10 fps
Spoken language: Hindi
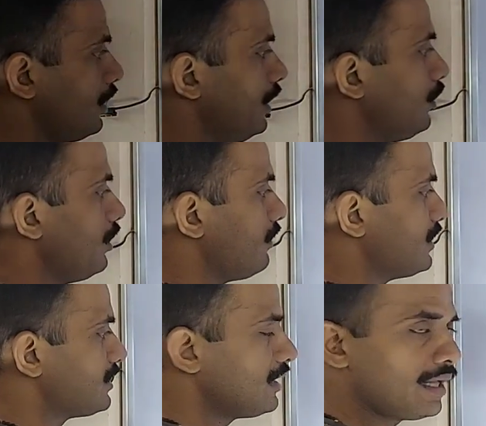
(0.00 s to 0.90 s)
न्यू
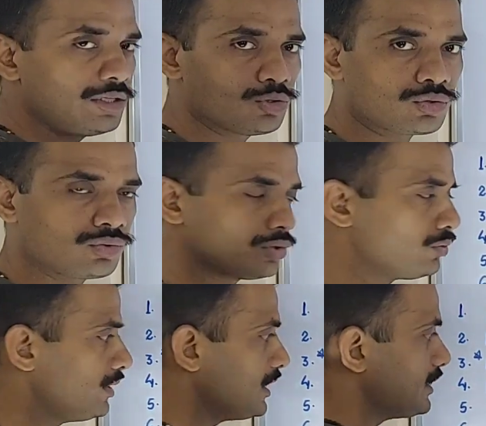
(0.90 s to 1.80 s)
इन्वेंशन नई जो खोज
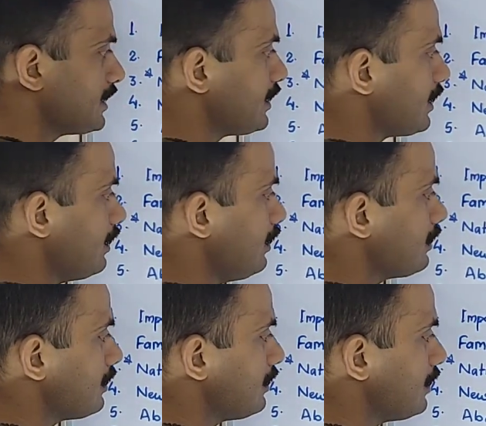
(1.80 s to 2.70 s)
हुई है जैसे कि
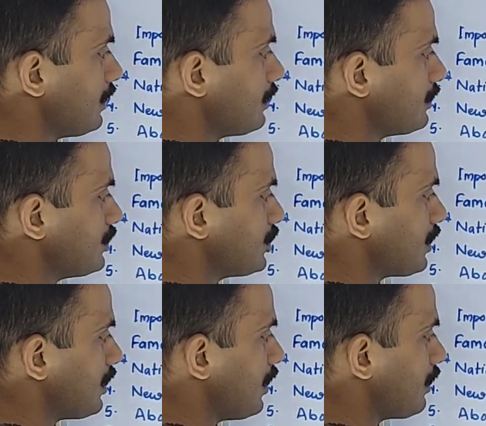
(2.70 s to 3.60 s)
ये
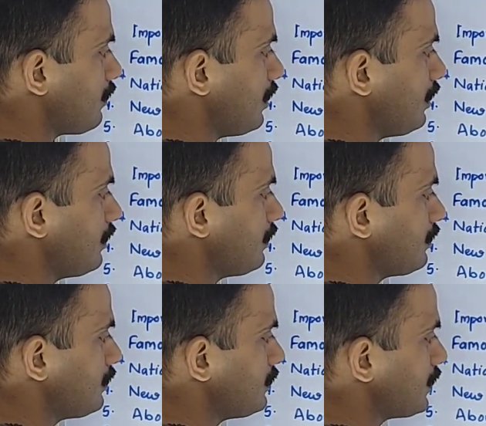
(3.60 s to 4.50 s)
चंद्रयान वाली
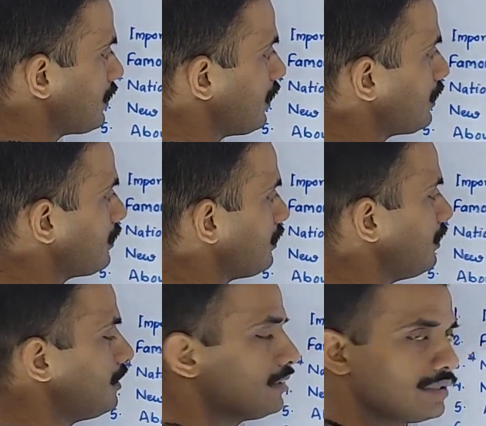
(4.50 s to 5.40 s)
चंद्रयान
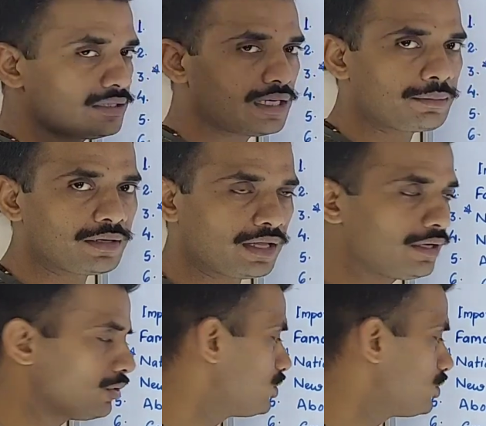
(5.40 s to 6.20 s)
थ्री इस टाइप की नई